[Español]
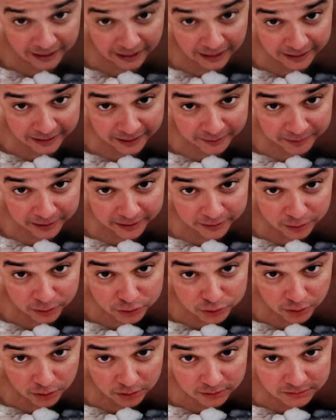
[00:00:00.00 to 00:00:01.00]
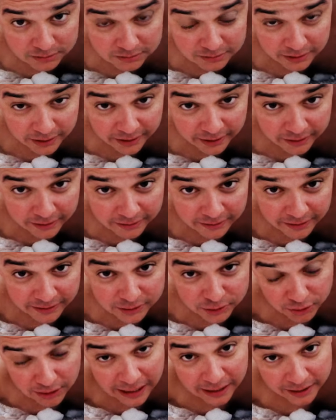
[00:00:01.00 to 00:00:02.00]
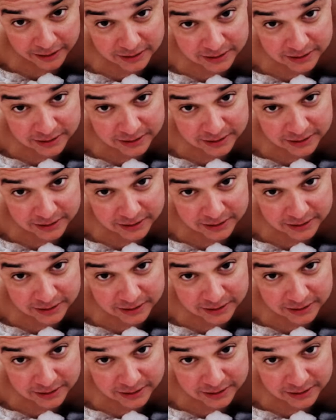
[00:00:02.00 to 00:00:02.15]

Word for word: en la nieve yo solo. ¿eh? He hecho la